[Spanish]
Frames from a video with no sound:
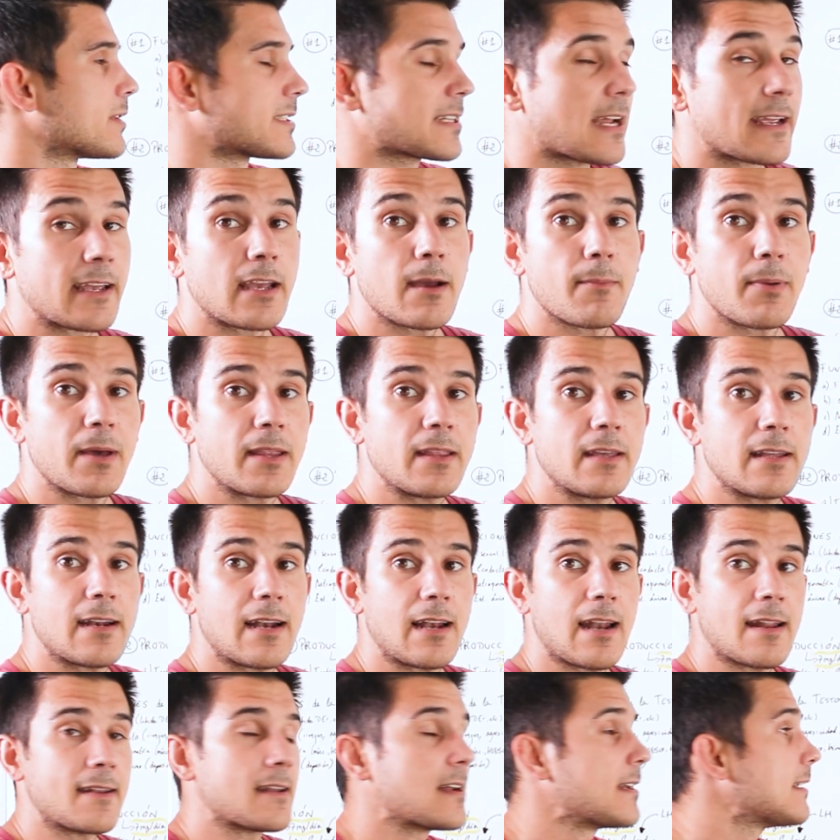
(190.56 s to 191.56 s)
pues hay que pedir
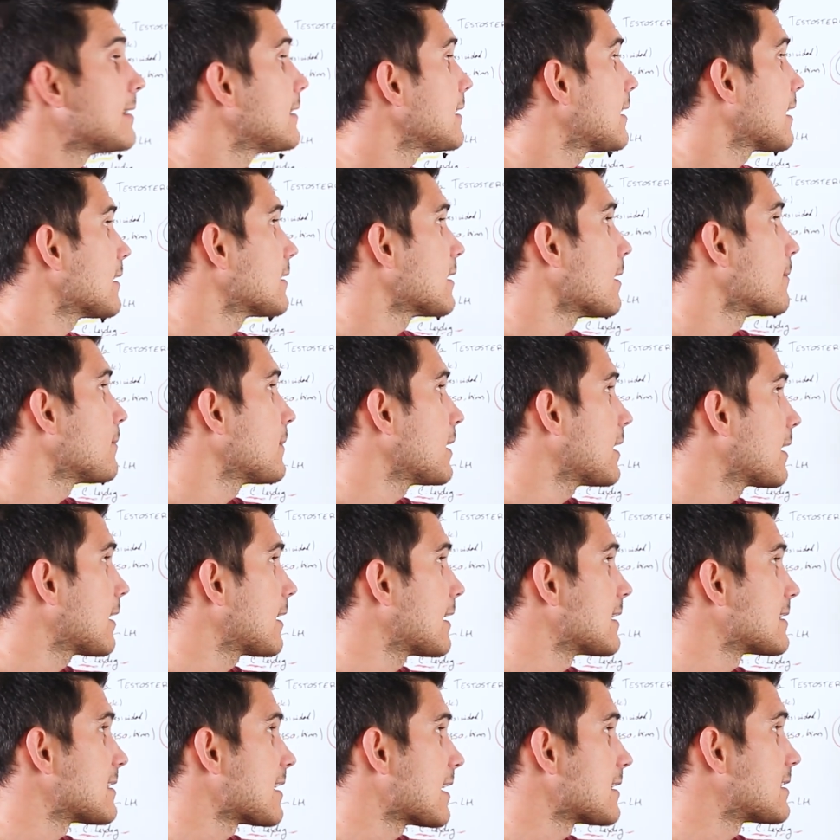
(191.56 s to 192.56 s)
en la analítica
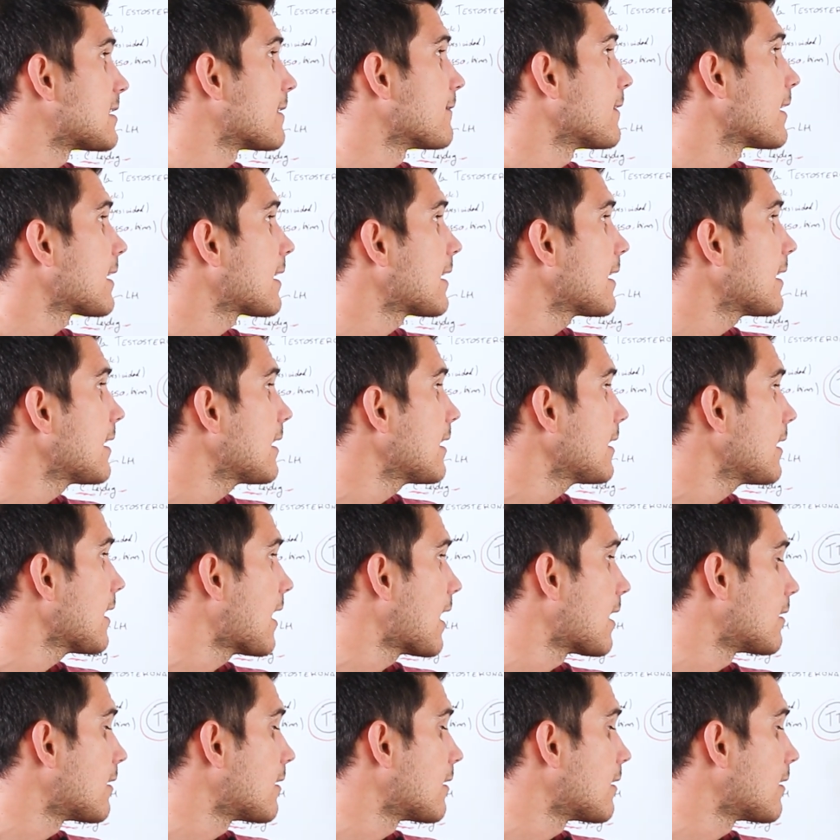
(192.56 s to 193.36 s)
también SHBG,